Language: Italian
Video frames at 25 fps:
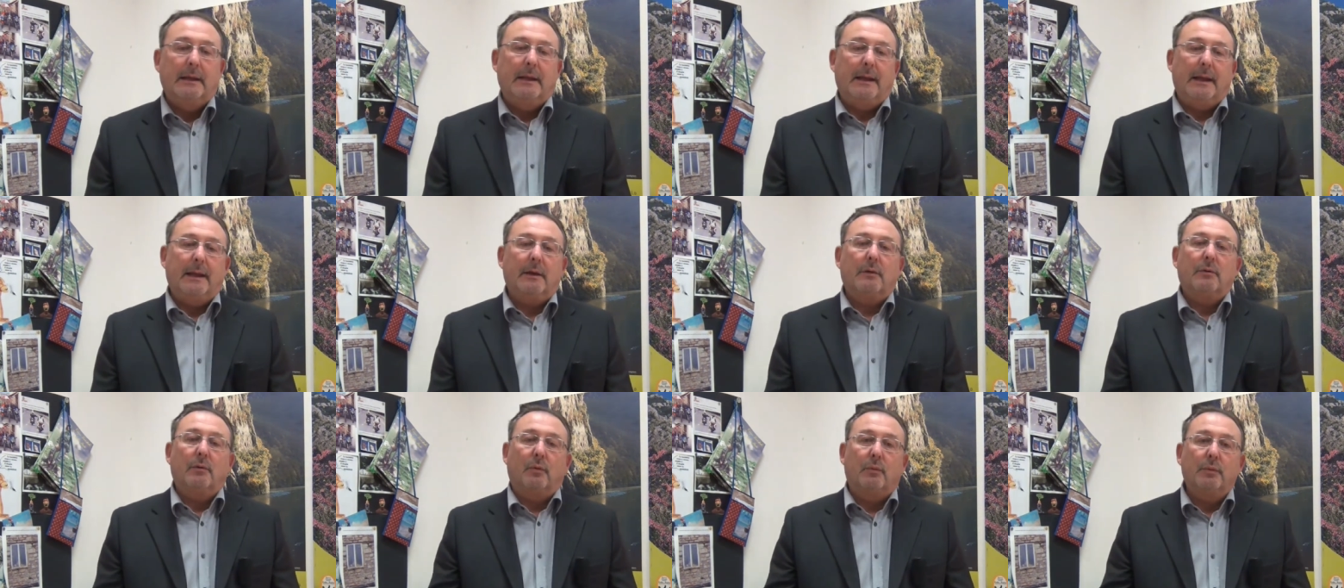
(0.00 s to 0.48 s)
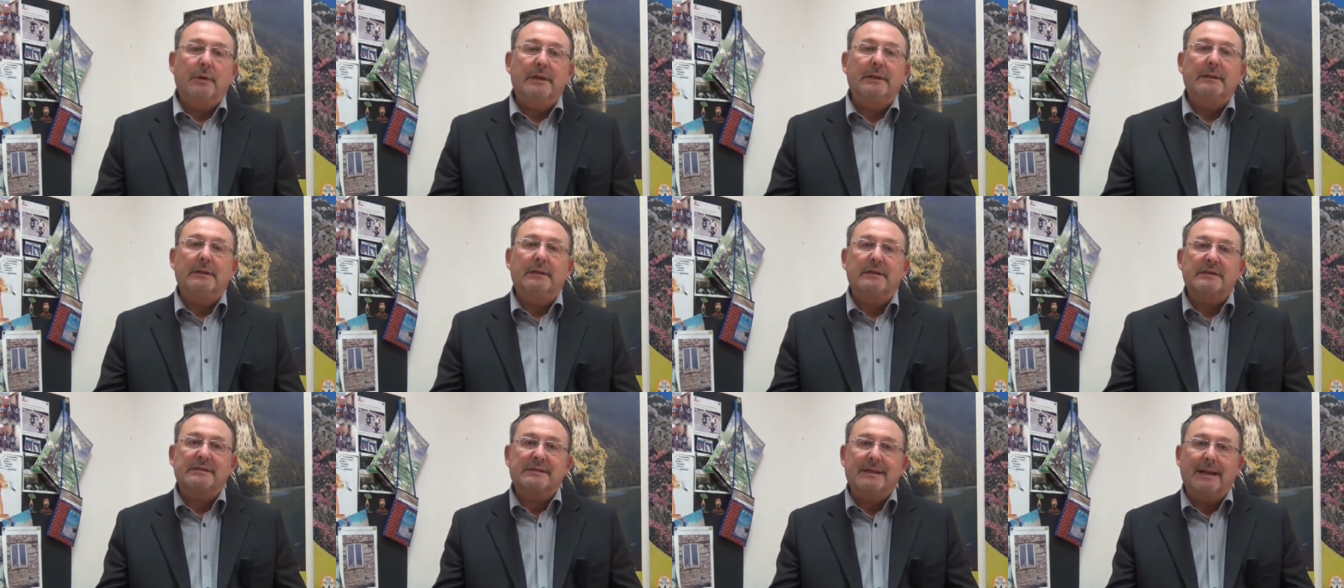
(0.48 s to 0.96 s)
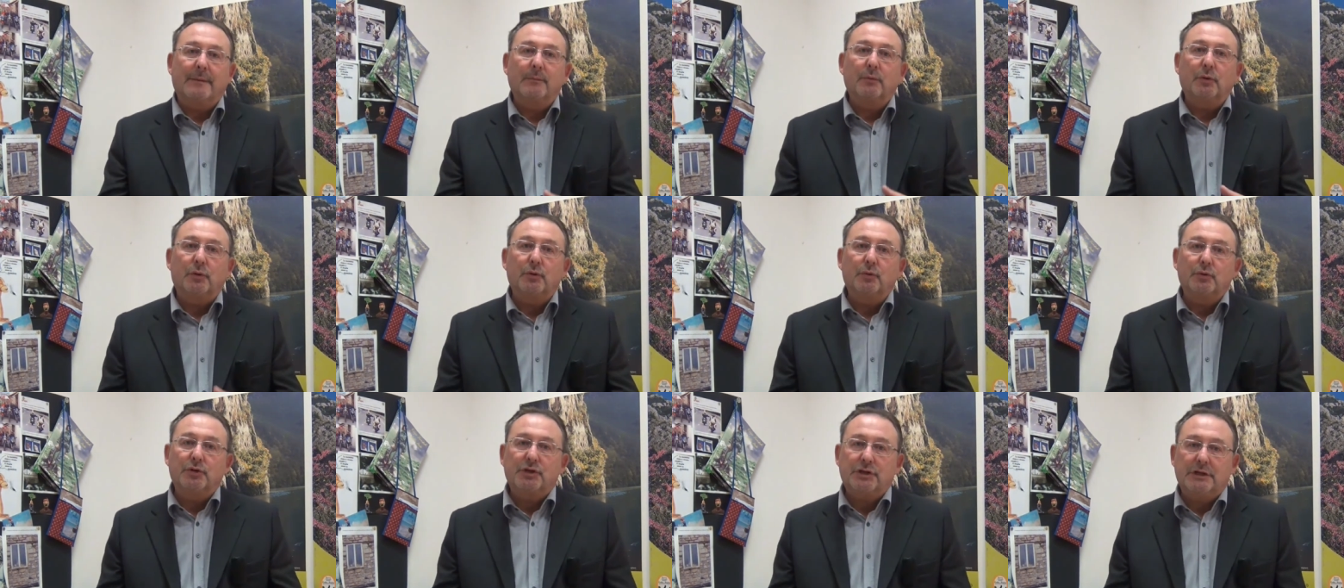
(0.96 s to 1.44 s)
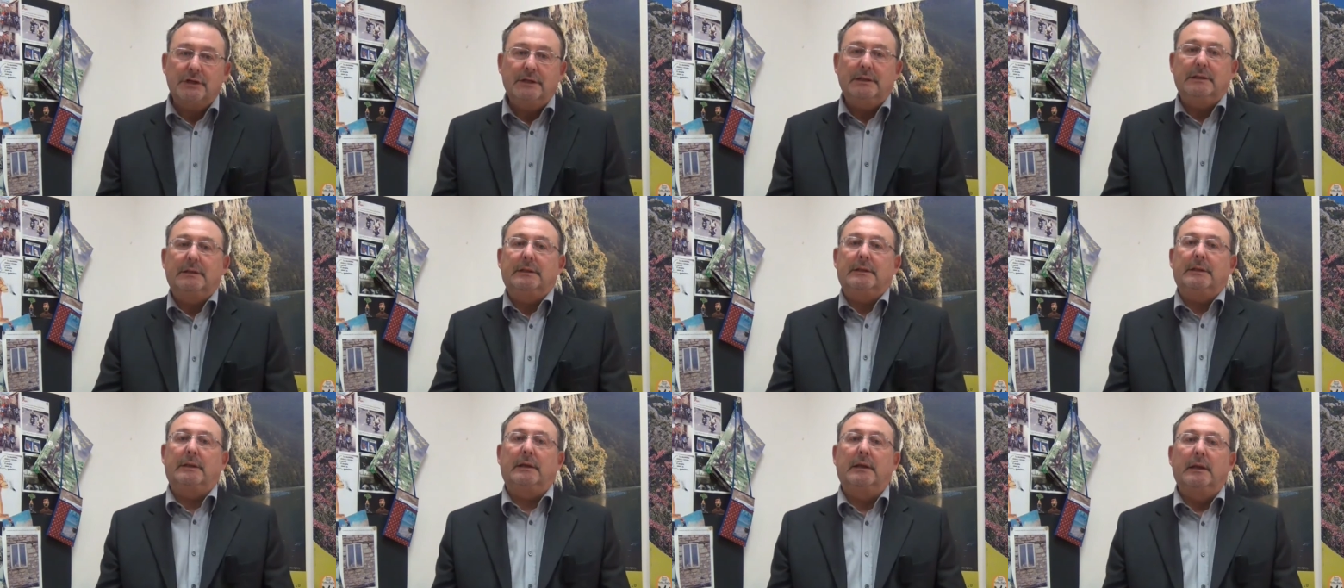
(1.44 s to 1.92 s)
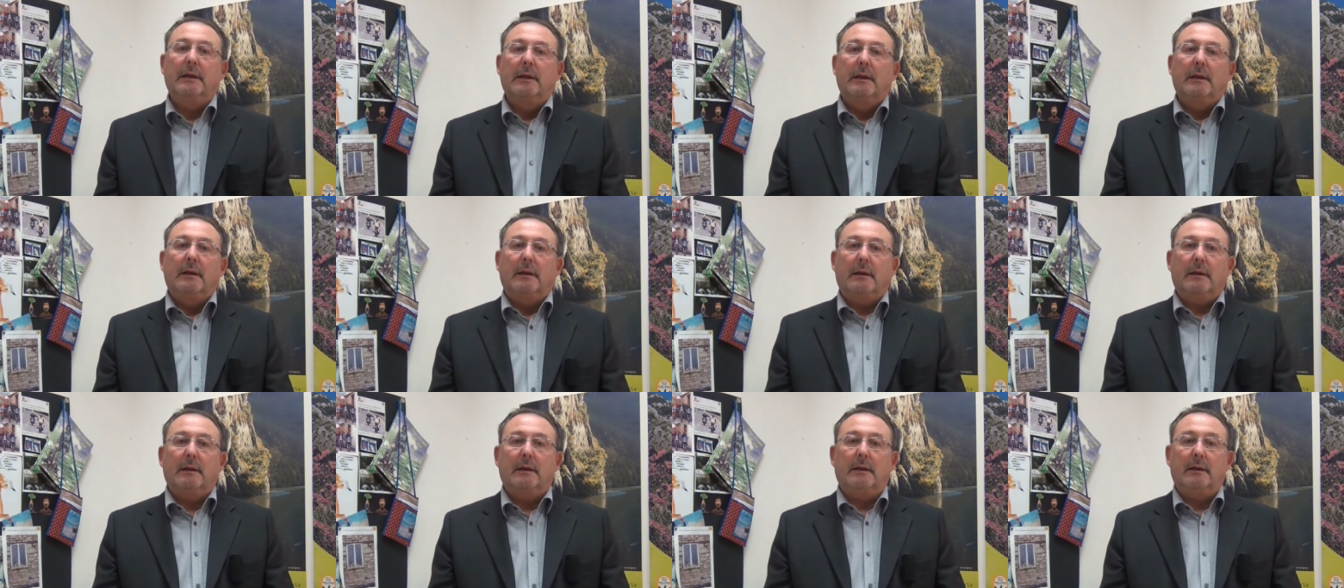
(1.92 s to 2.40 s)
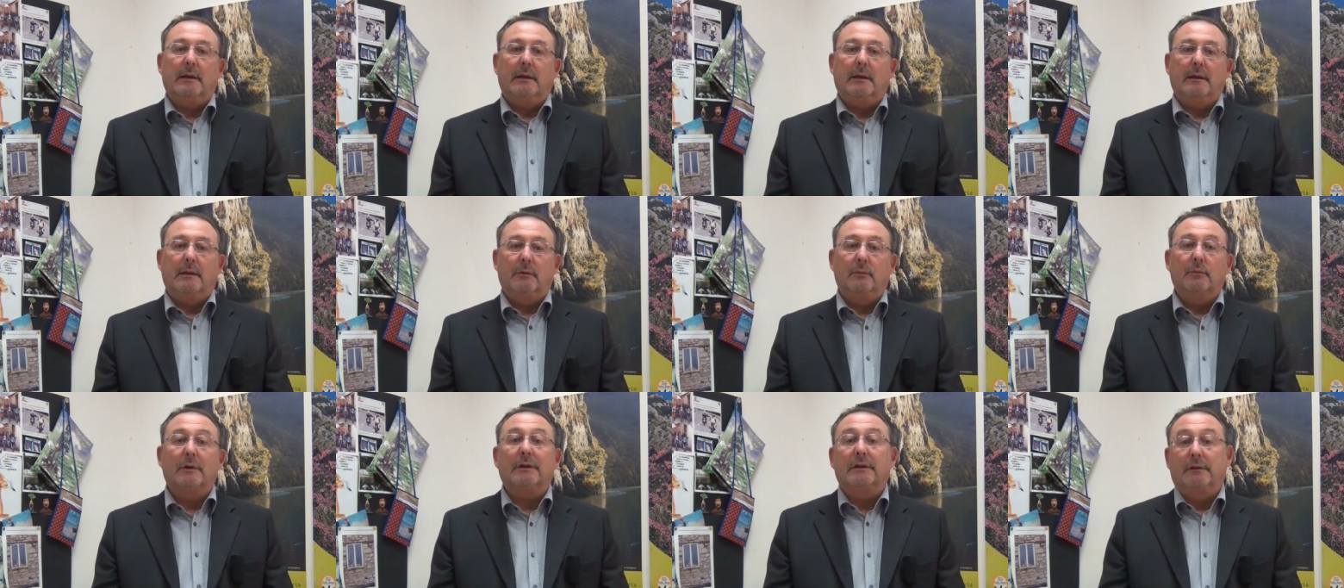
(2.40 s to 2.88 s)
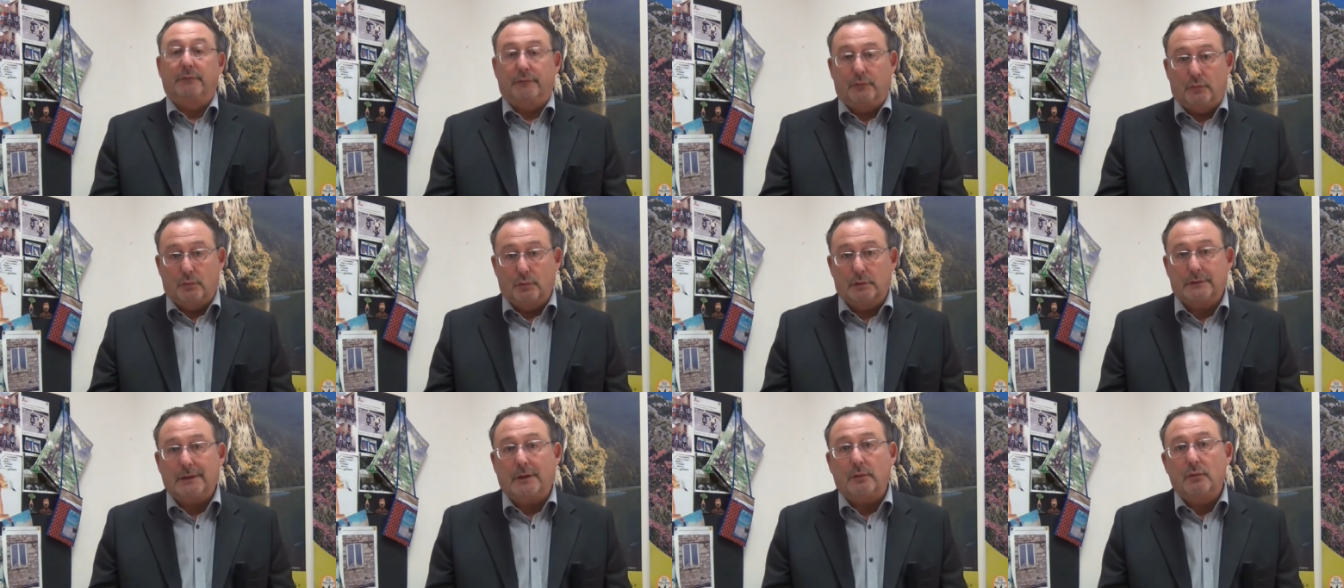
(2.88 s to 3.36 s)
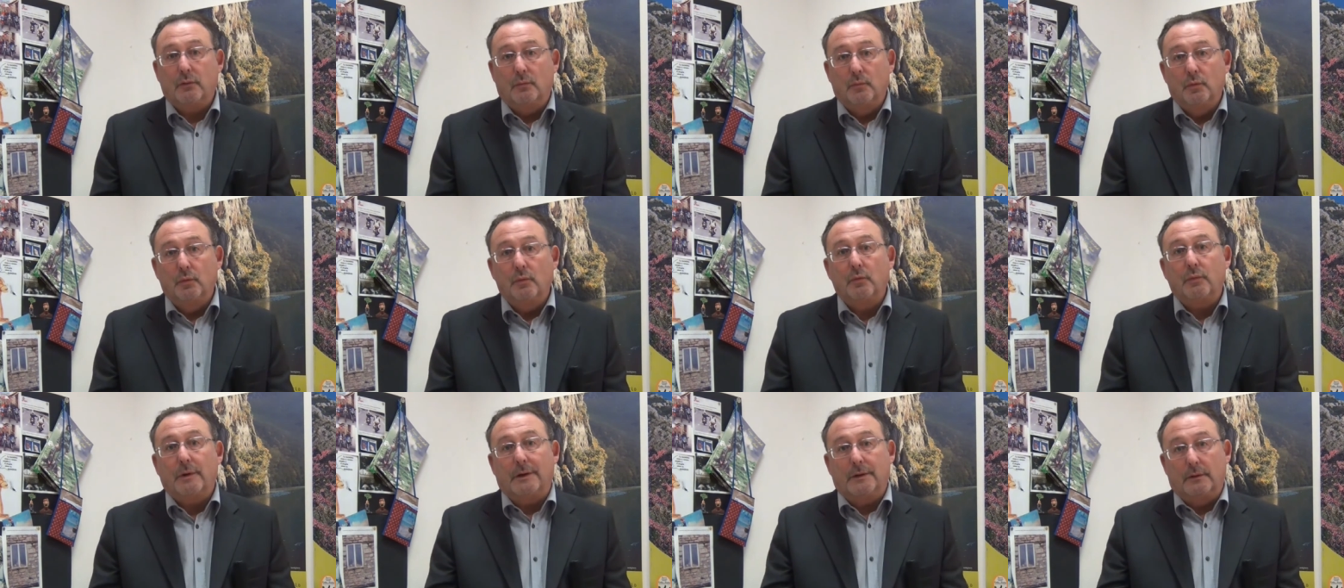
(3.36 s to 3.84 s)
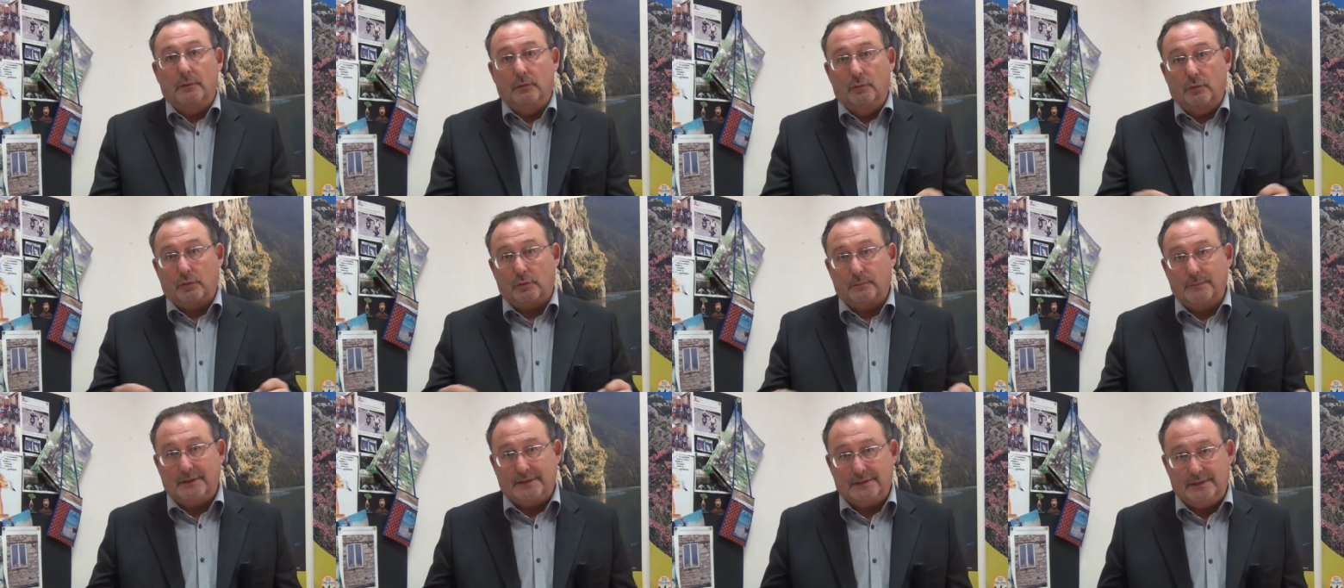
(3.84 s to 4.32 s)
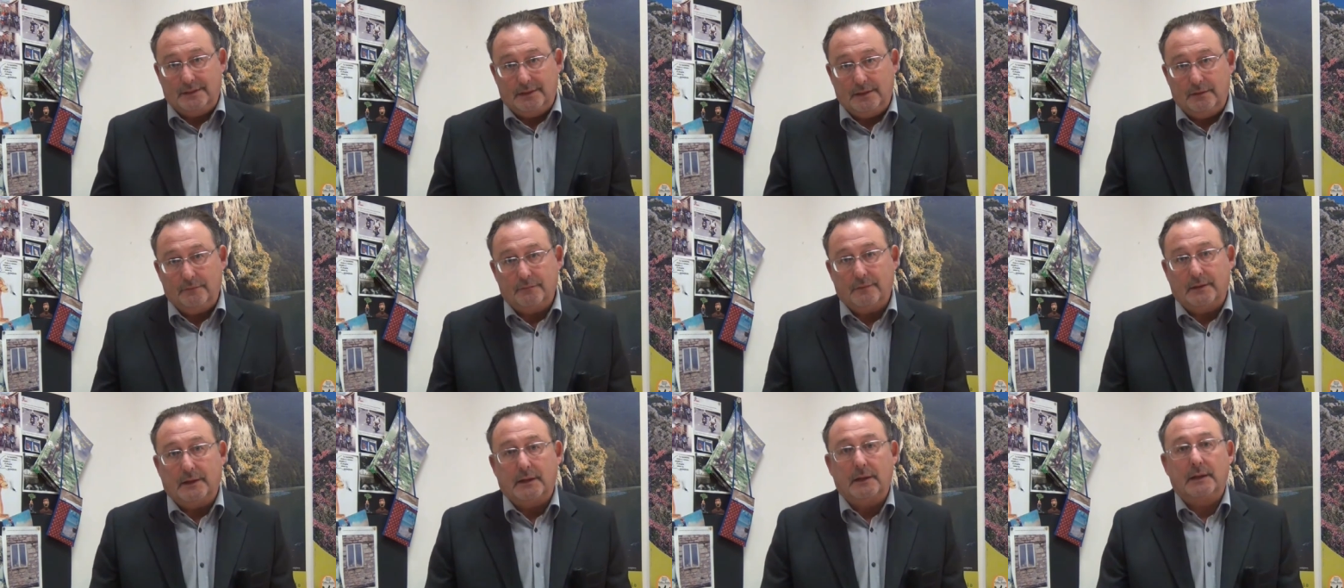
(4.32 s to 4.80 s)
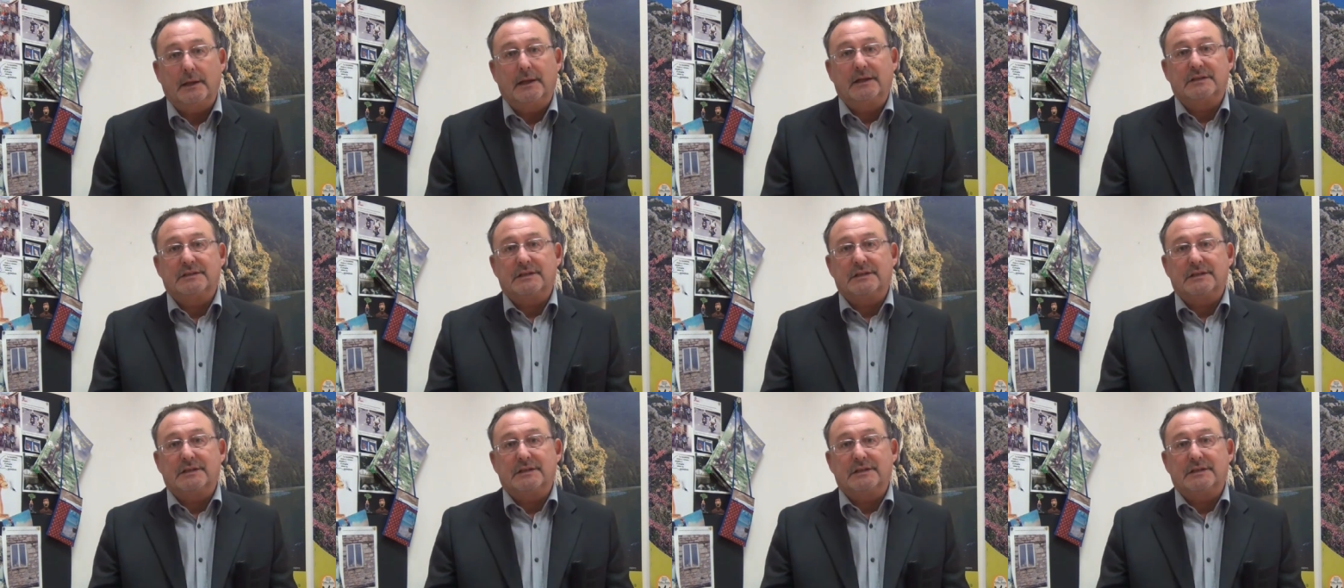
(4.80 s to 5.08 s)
Ecco, quindi siamo riusciti eh, in una difficoltà comunque normativa e